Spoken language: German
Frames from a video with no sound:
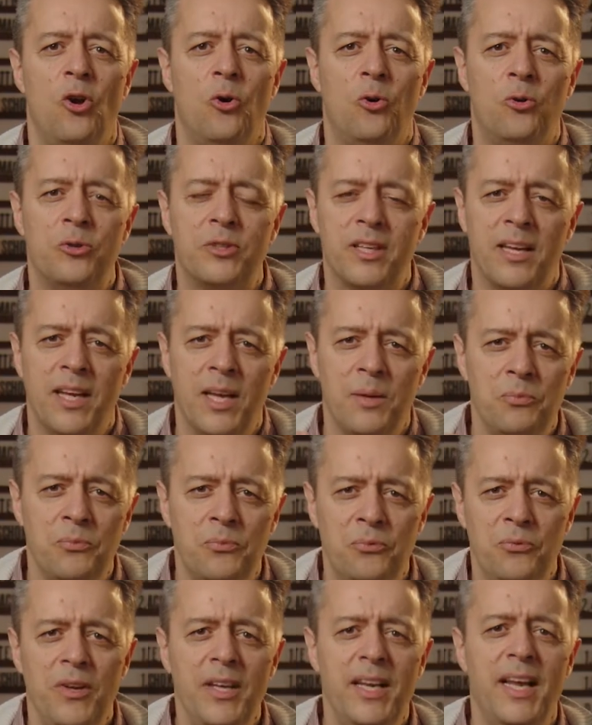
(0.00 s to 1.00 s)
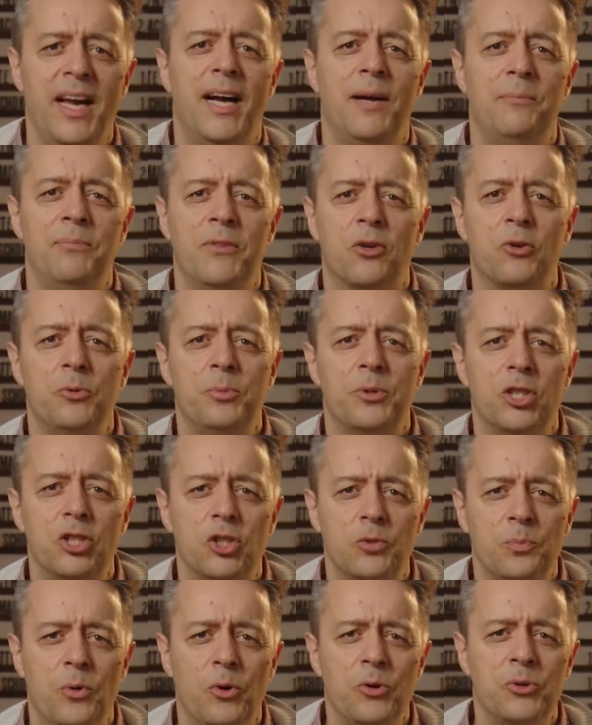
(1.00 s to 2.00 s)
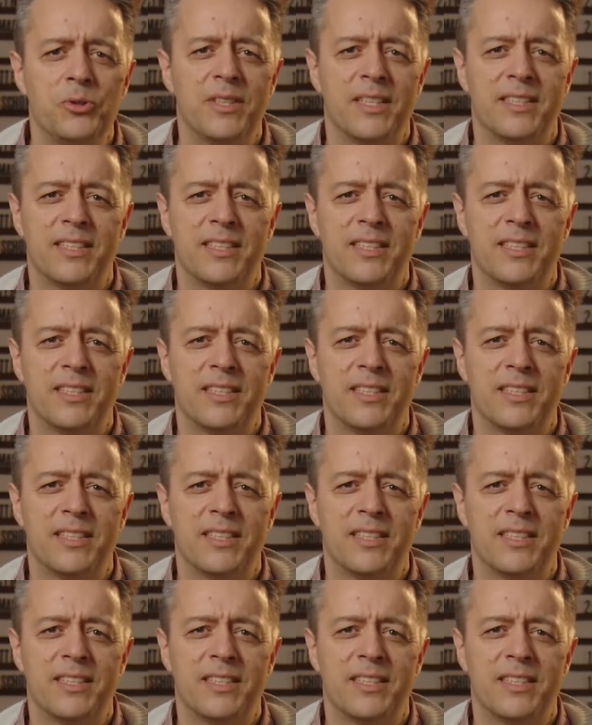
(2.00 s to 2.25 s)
Und eben viele haben darüber gesprochen,